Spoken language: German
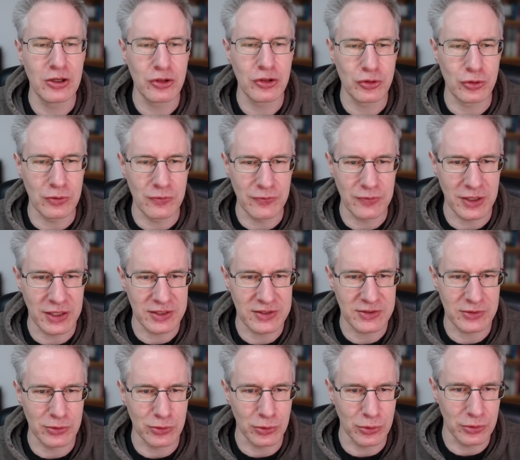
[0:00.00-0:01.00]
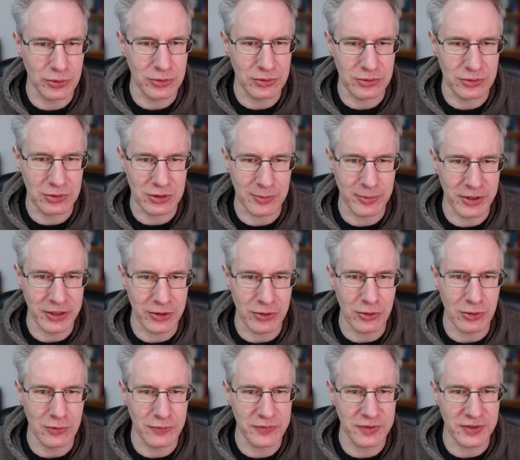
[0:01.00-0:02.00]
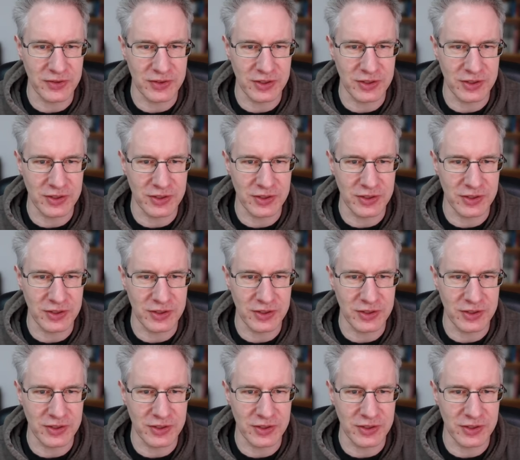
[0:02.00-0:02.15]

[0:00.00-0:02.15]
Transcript: schön flach zu drücken und dabei gehofft,